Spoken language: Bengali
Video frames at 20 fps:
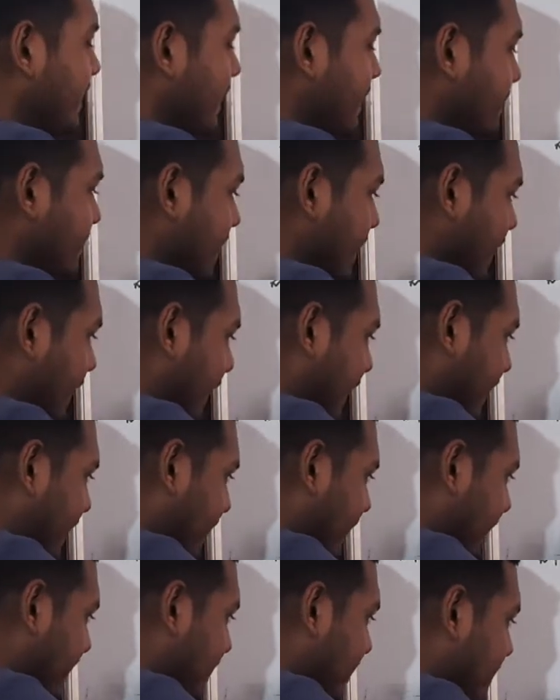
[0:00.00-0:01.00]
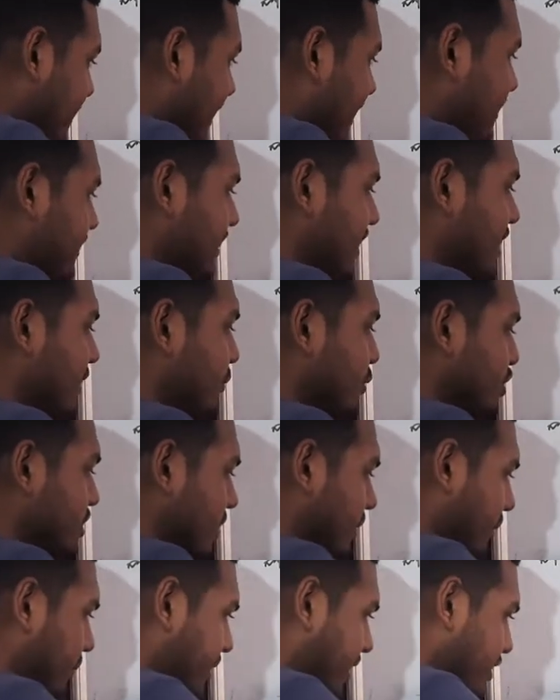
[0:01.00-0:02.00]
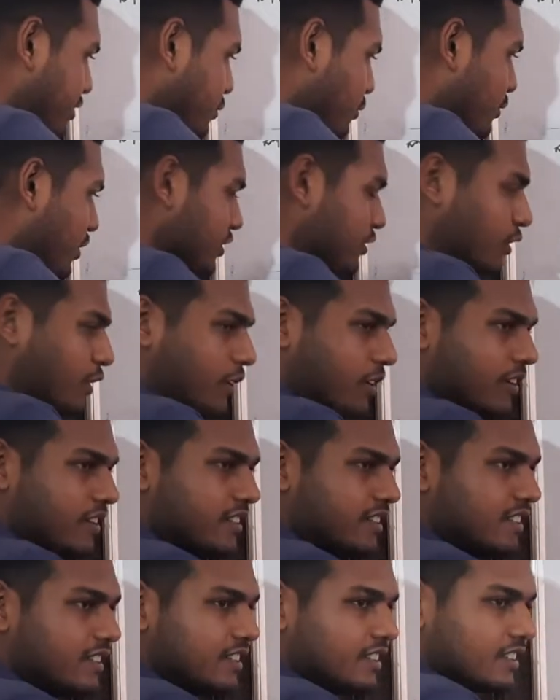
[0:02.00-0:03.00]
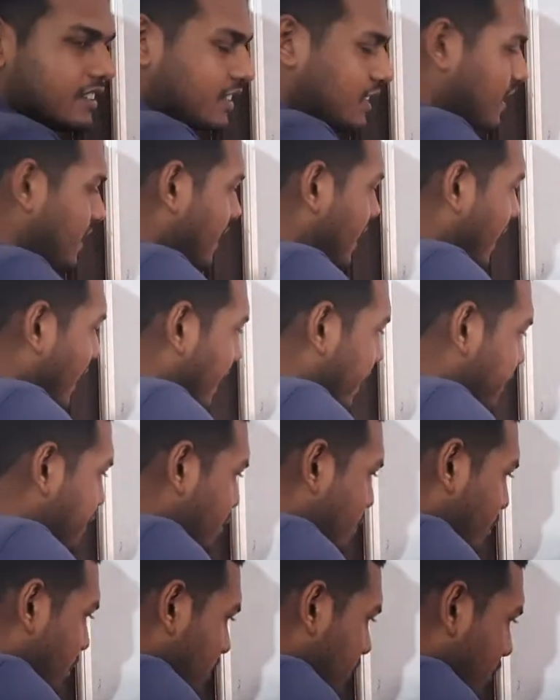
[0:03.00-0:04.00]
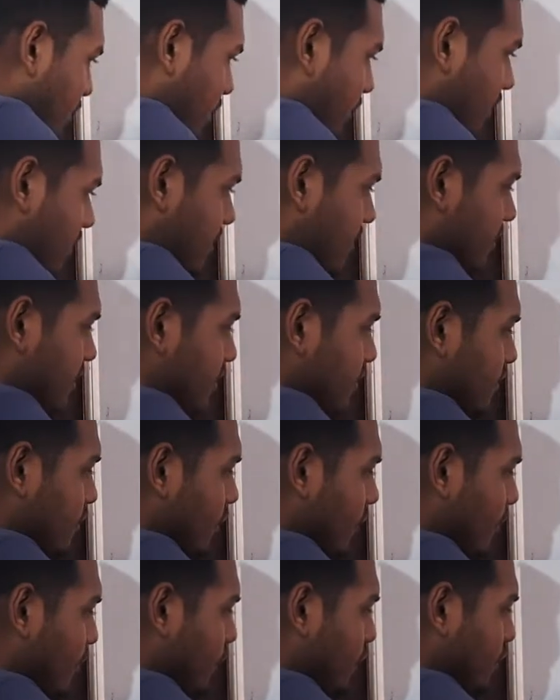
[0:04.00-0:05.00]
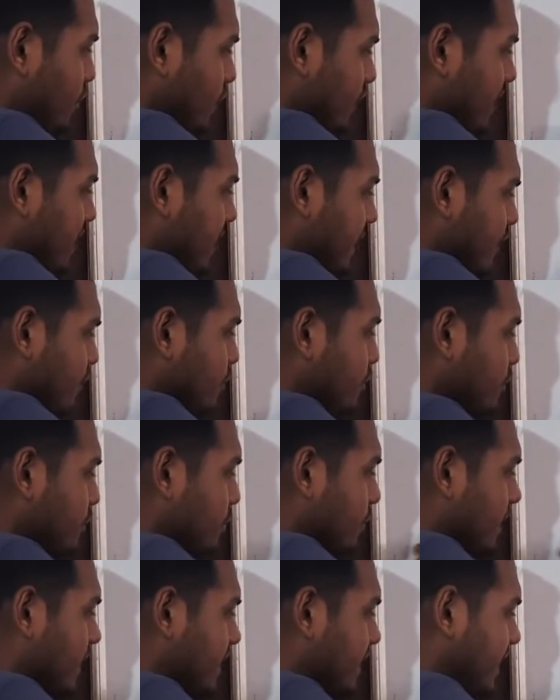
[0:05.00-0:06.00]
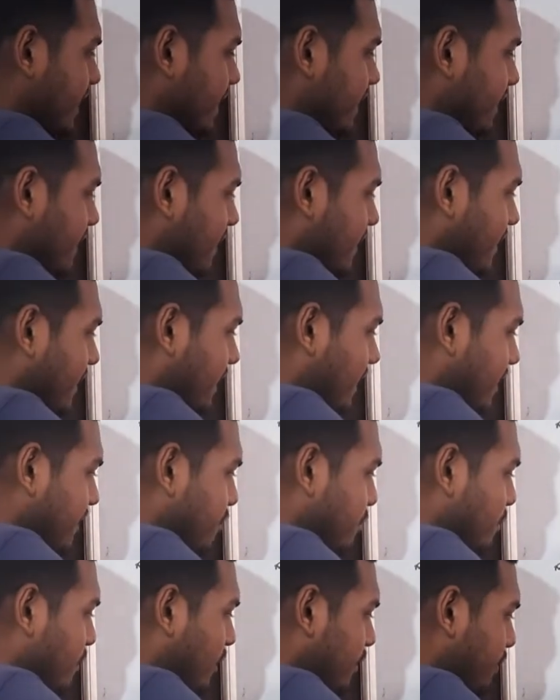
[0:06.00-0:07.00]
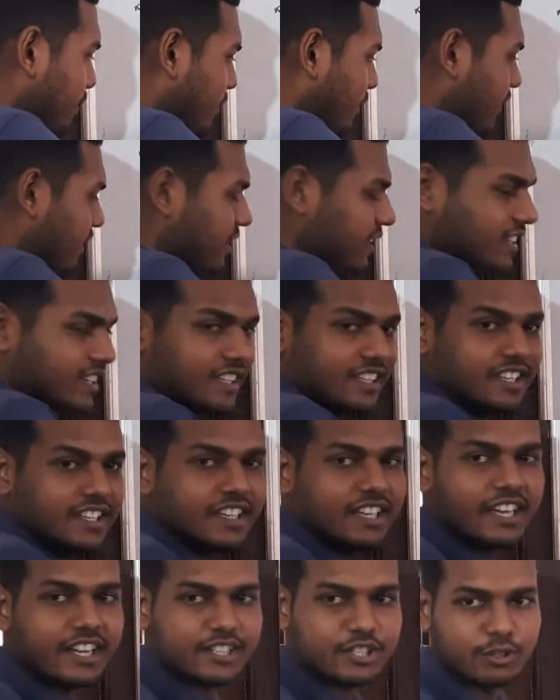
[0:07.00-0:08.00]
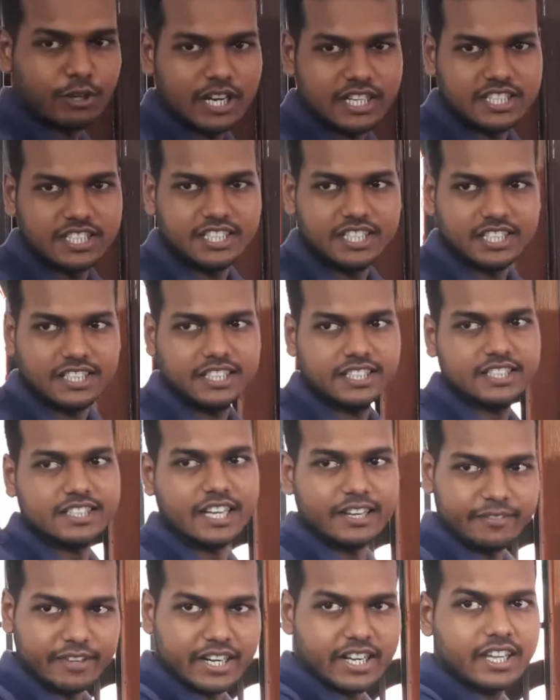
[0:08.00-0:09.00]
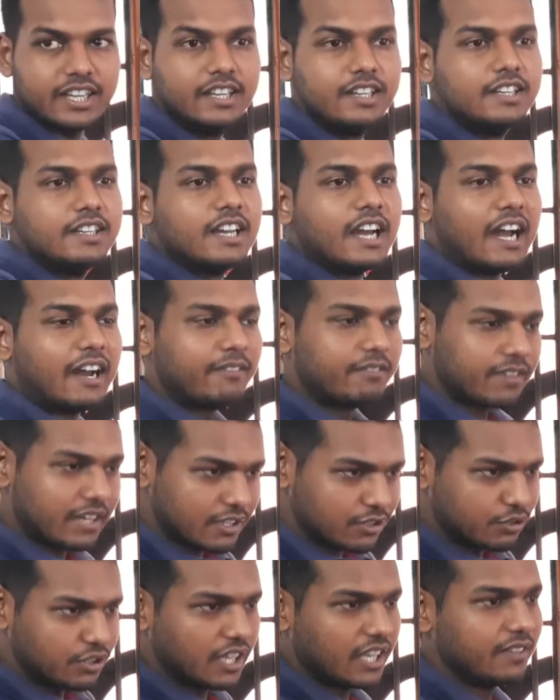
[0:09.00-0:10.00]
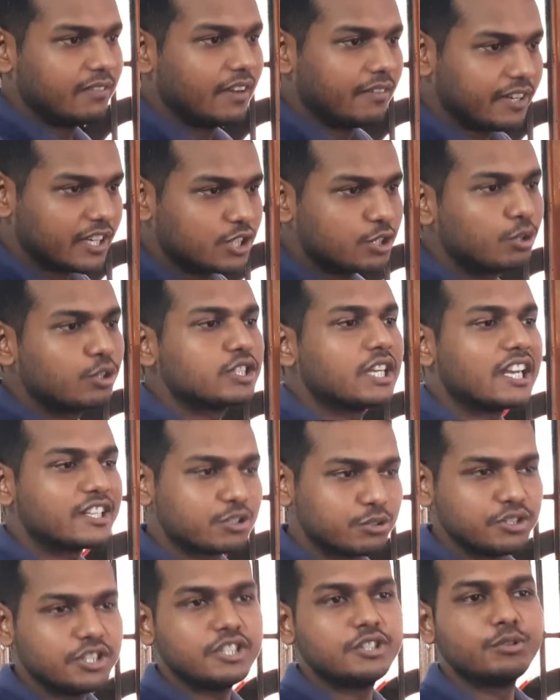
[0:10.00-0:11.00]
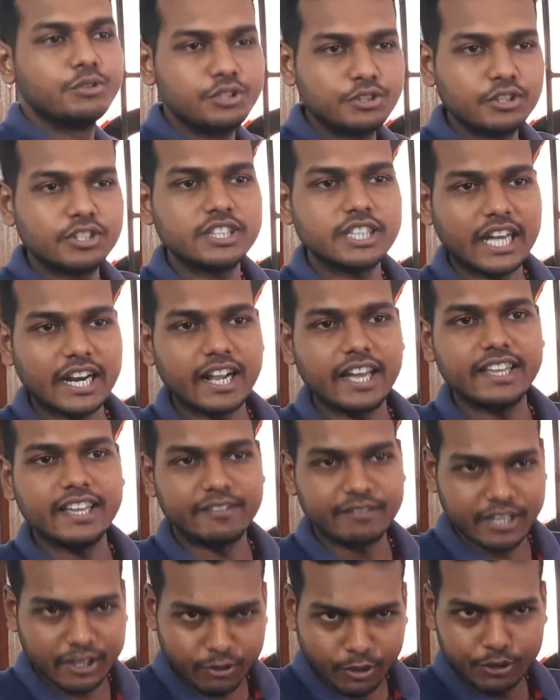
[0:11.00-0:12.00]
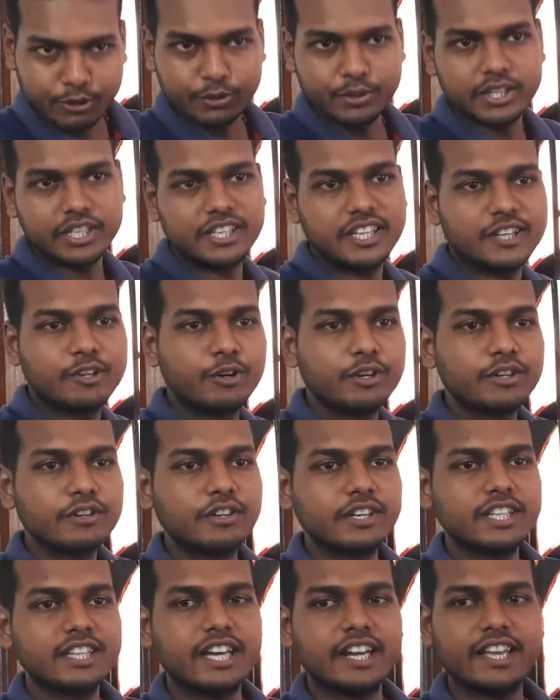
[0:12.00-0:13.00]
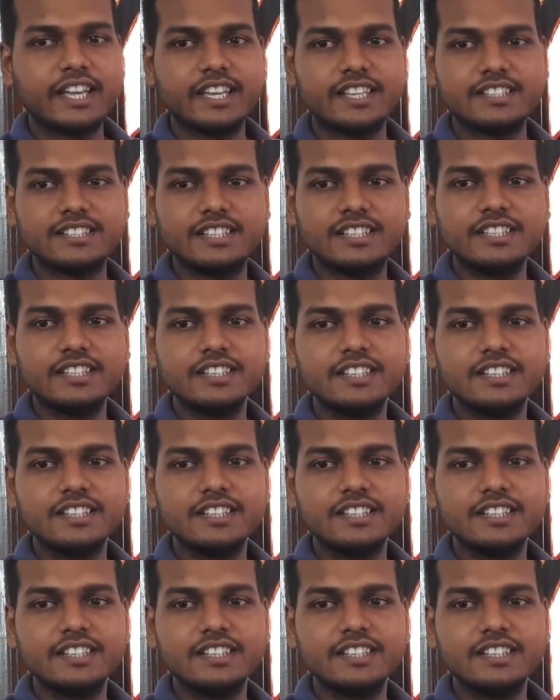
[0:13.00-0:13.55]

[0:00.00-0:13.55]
এই যে এখানে একটা দাগ দিলেই বুঝতে পারবে এইটুক কত এইটুক কত নব্বই তো এটা এখন যদি তুলে দেই এইটুক কত একশো ডিগ্রি তার মানে আমরা যদি এইভাবে সোজাসুজি দুইজন দাঁড়াই আমরা কত ডিগ্রি কোন করে দাঁড়াই আছি